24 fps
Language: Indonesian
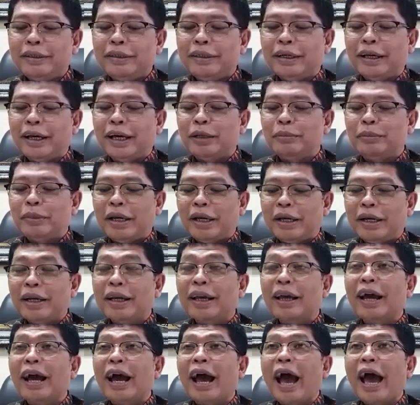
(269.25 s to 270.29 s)
dengan
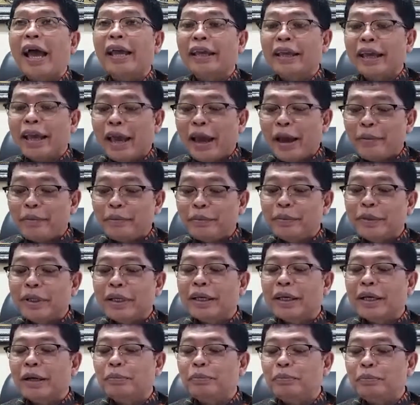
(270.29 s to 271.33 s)
merek
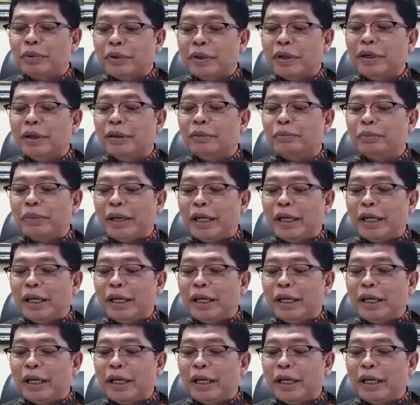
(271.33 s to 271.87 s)
IM geprek